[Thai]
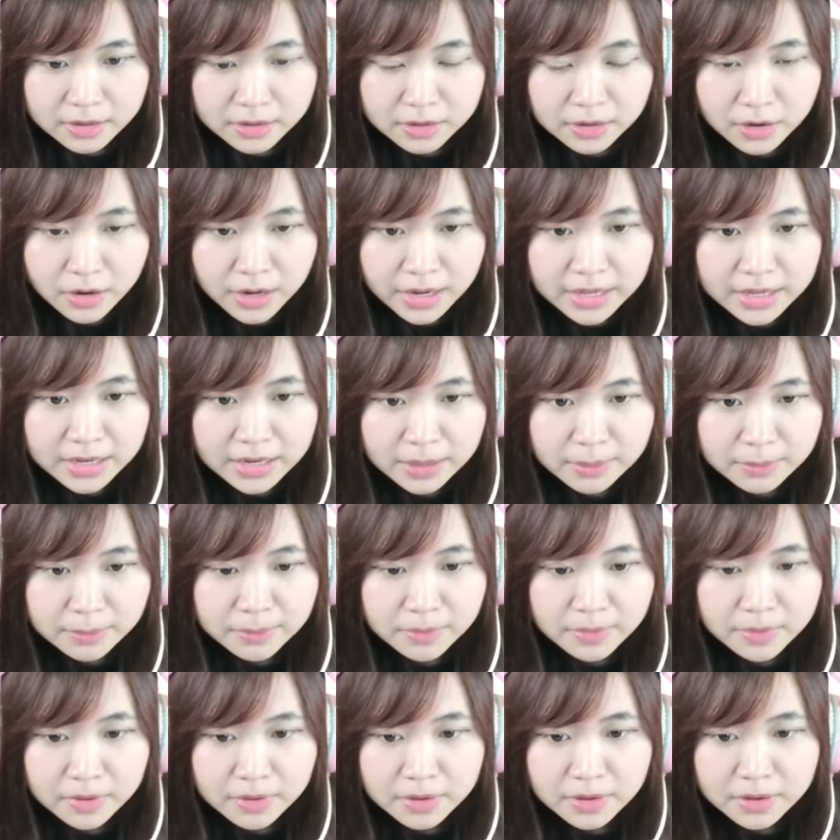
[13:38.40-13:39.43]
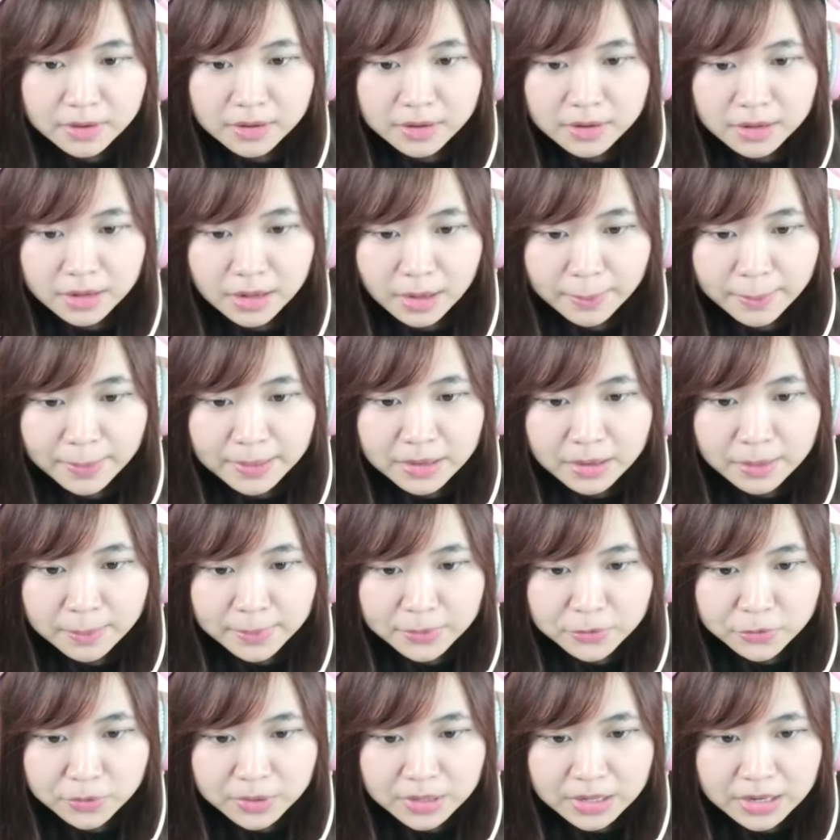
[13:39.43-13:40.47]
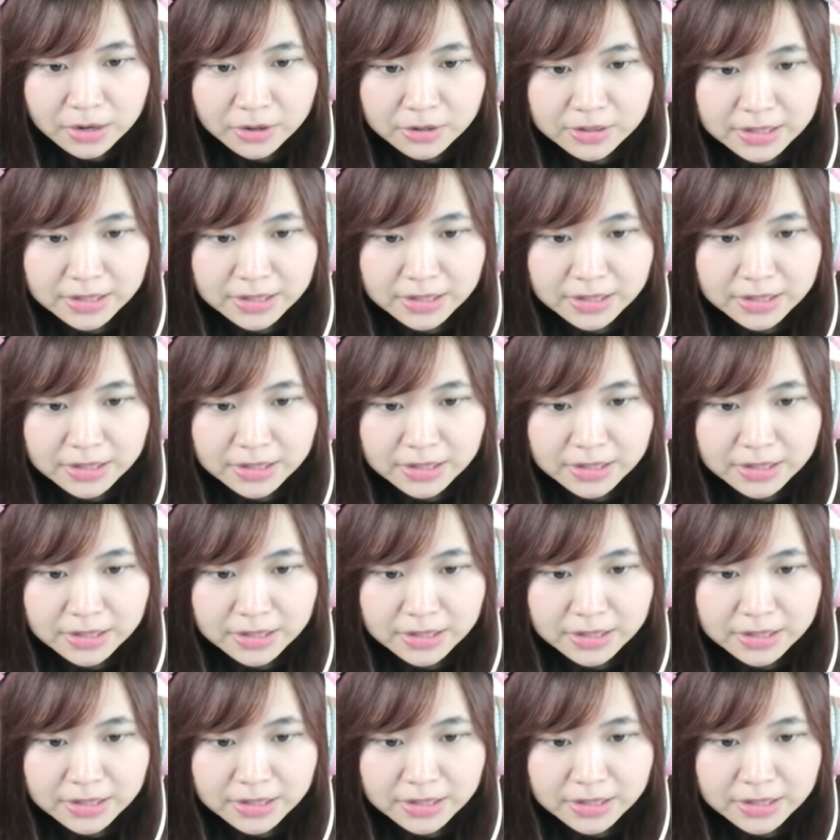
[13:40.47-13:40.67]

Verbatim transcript: เฮ้ยทำไมเดินมาตรงนี้แล้ว